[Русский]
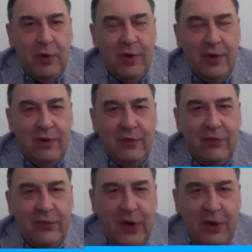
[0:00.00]
мы
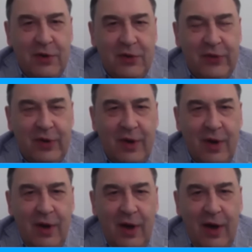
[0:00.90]
в заднице,
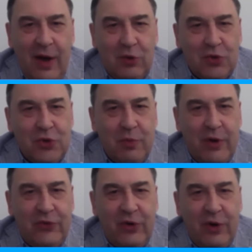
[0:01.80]
а то, что мы
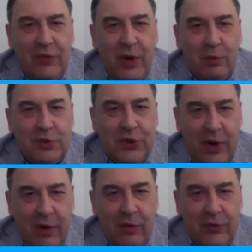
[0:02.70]
решили в ней
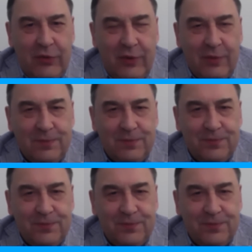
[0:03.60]
обустраиваться.